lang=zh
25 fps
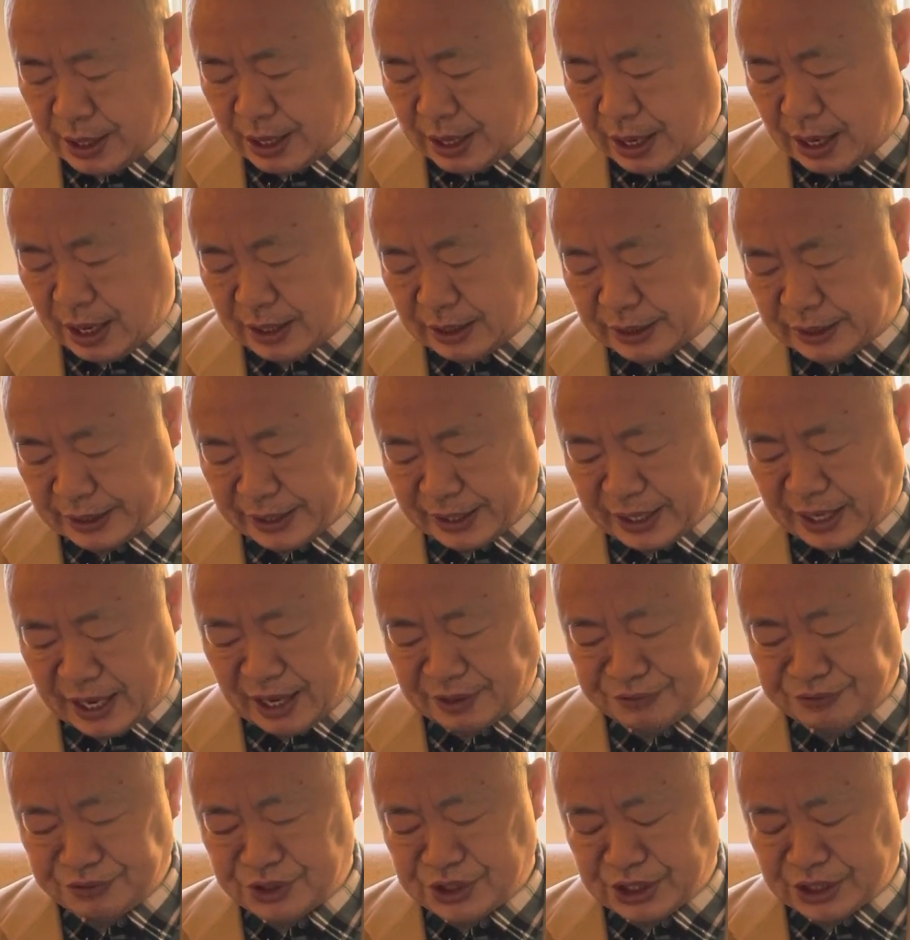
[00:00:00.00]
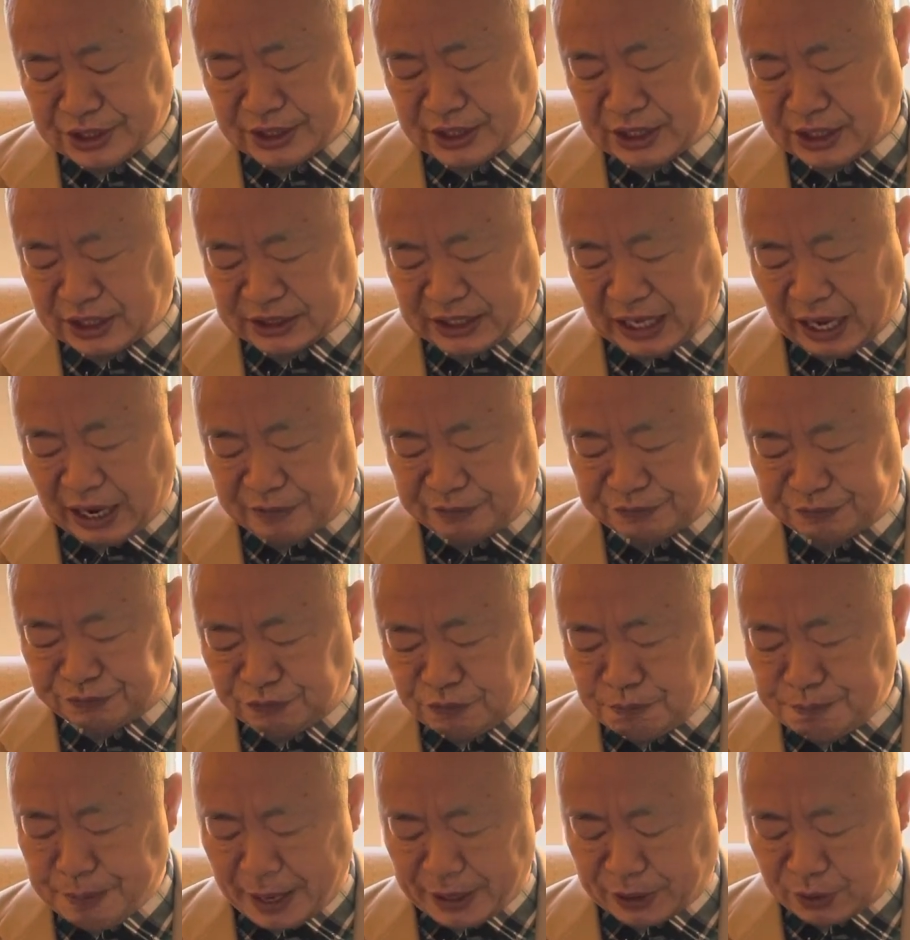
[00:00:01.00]
而给航程可达
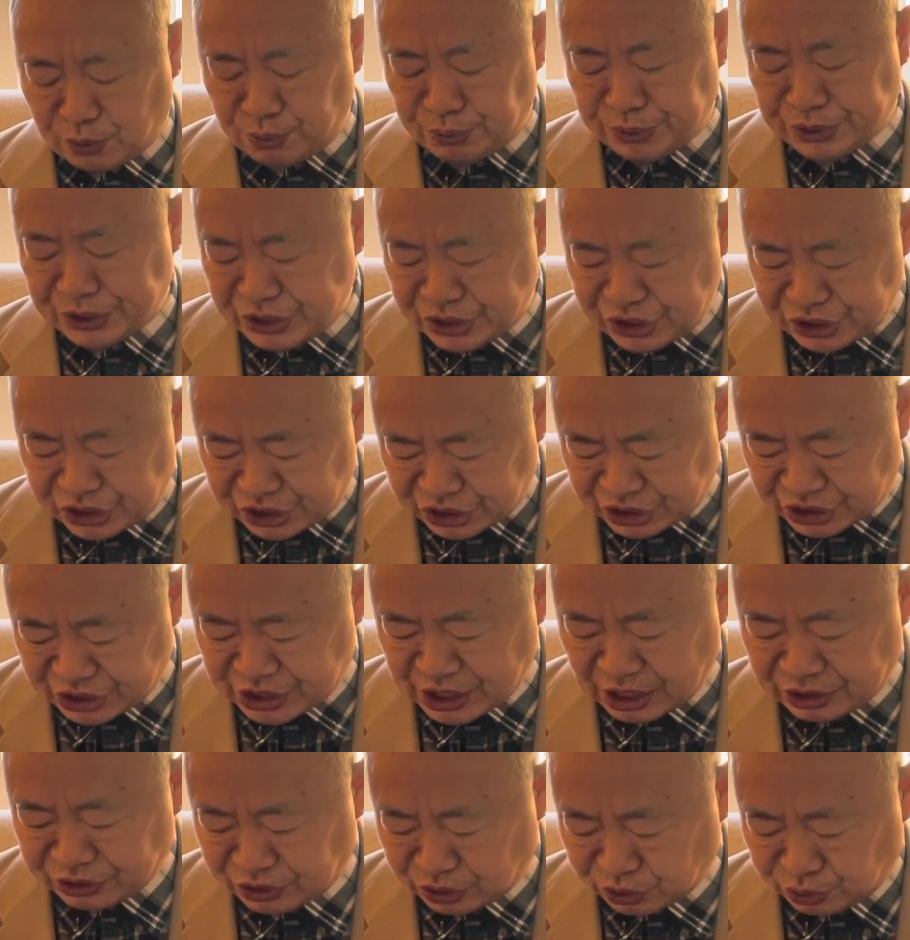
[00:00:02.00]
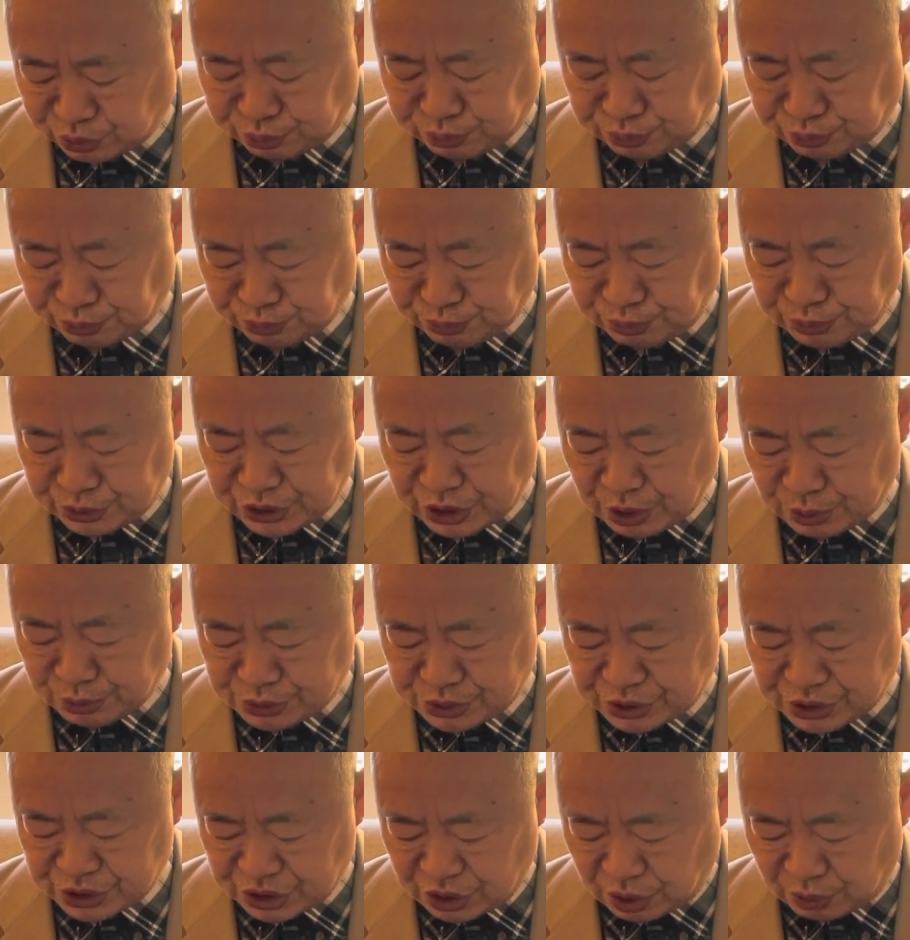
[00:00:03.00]
五百公里以上的图幺
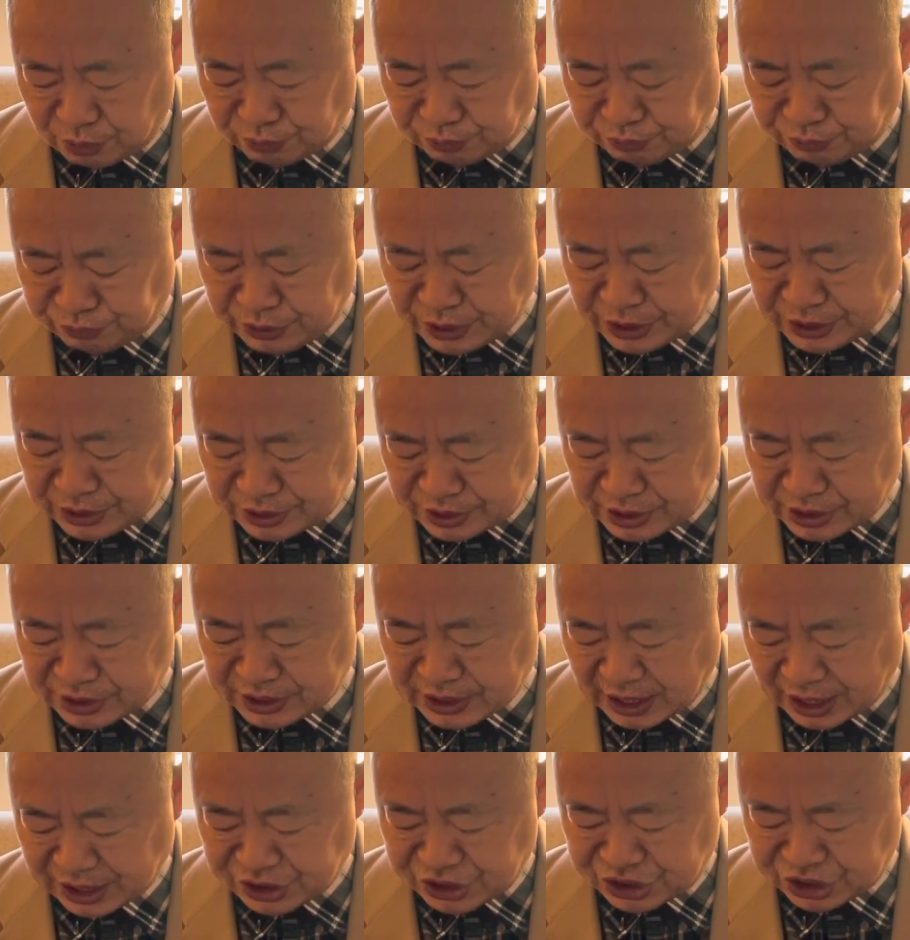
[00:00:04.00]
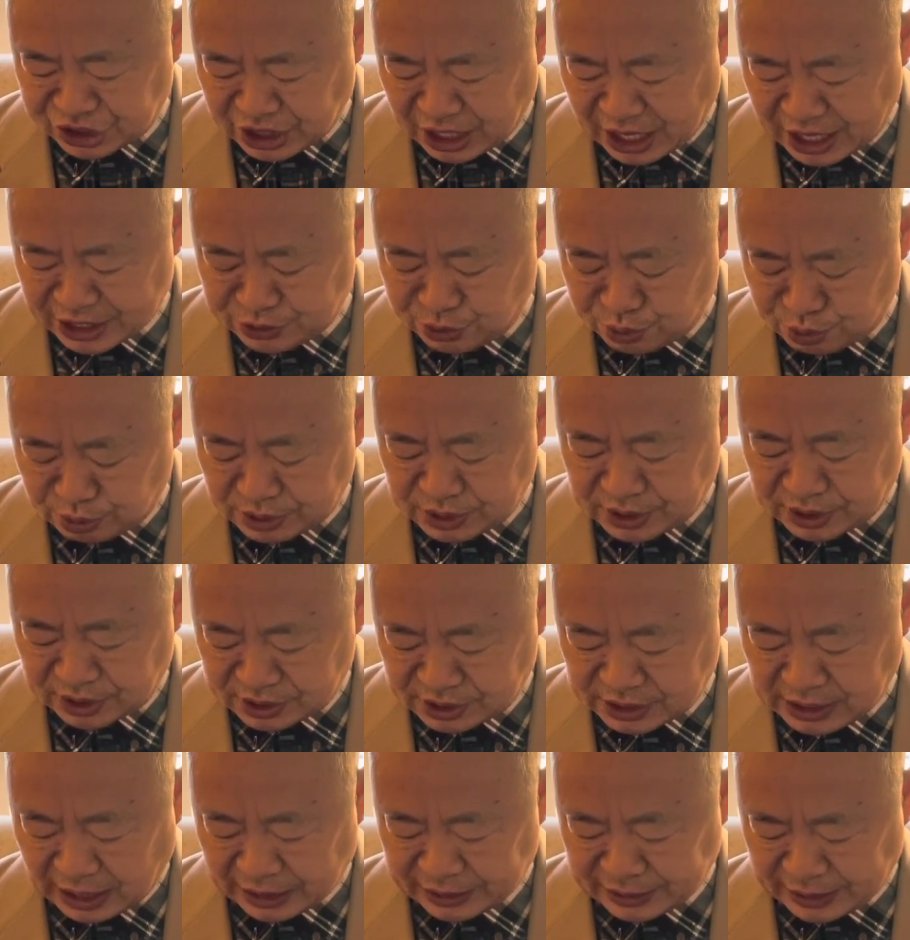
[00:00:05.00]
四幺无人侦察机安装上
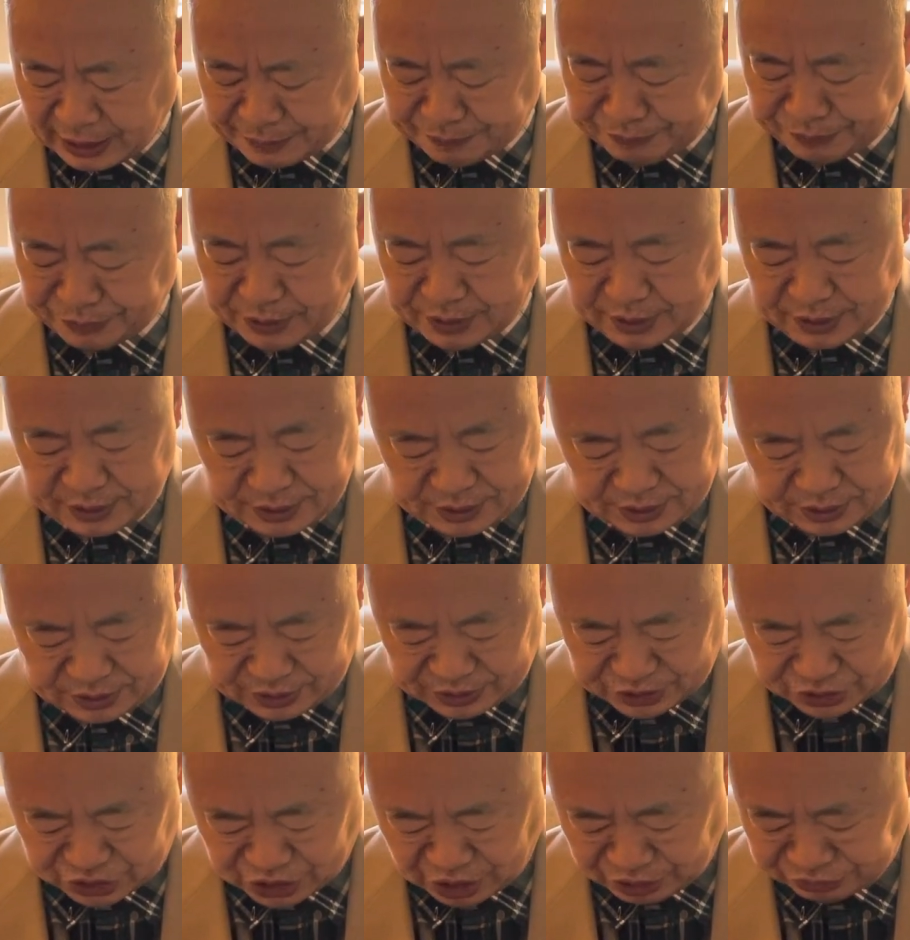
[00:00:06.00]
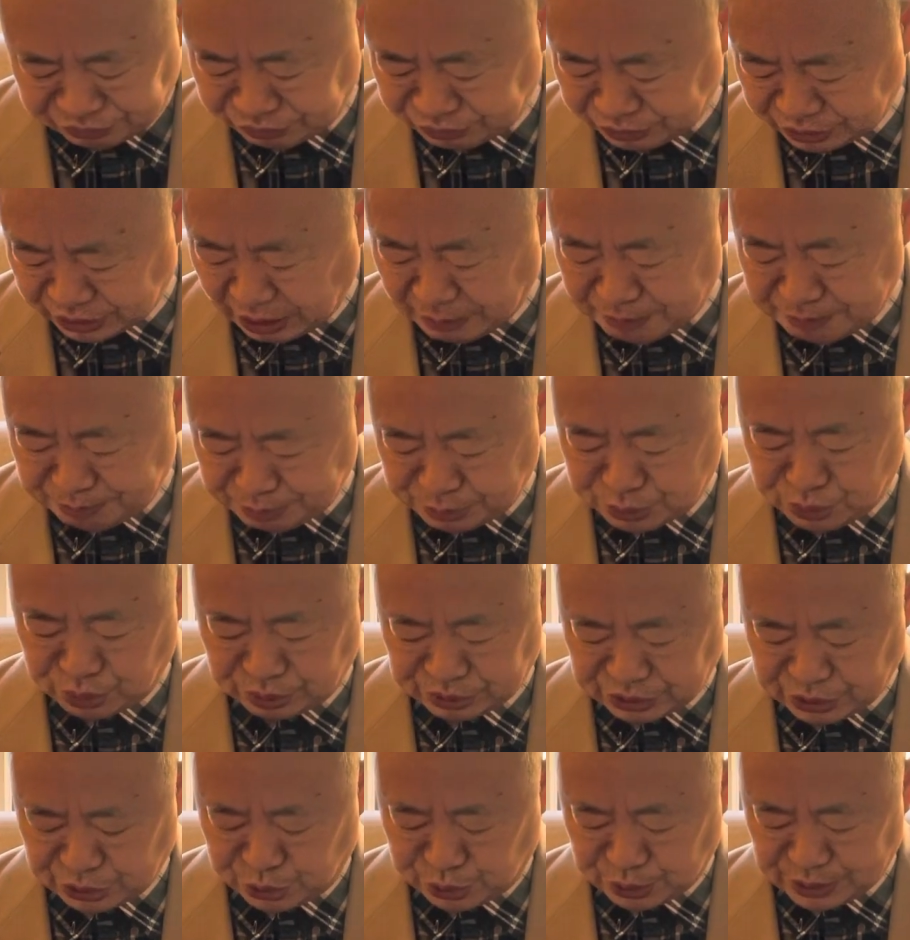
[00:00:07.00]
炸弹，是相当不错
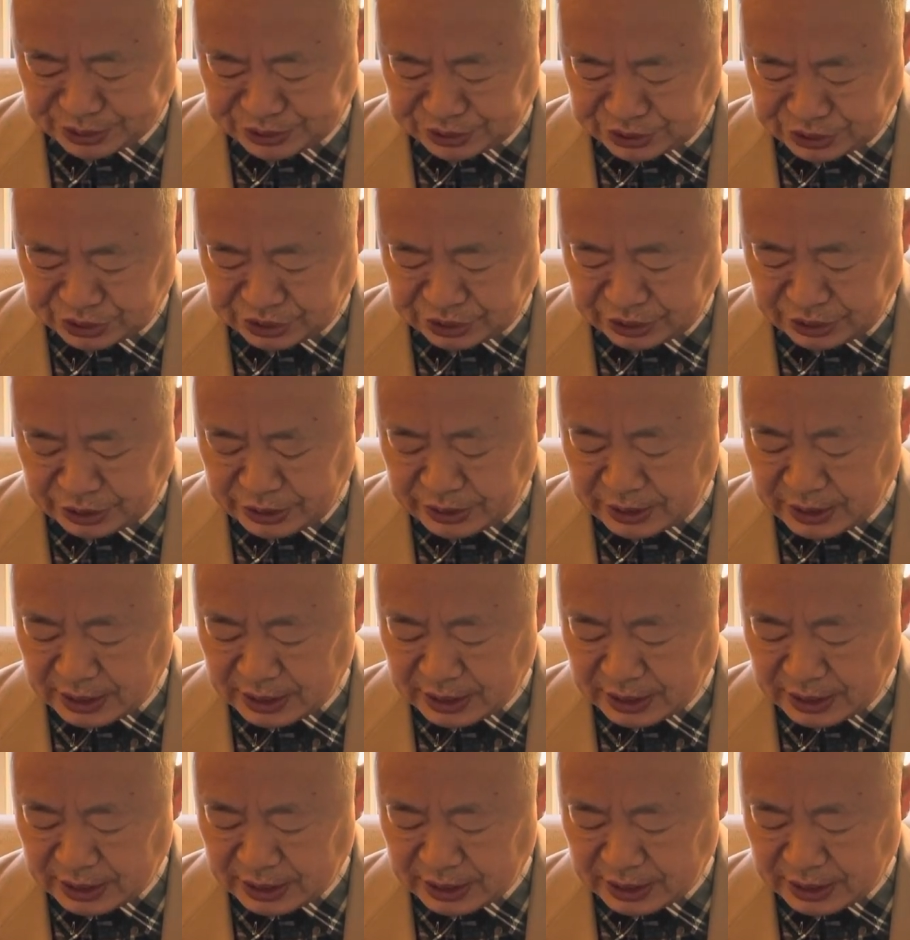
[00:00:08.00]
的选择。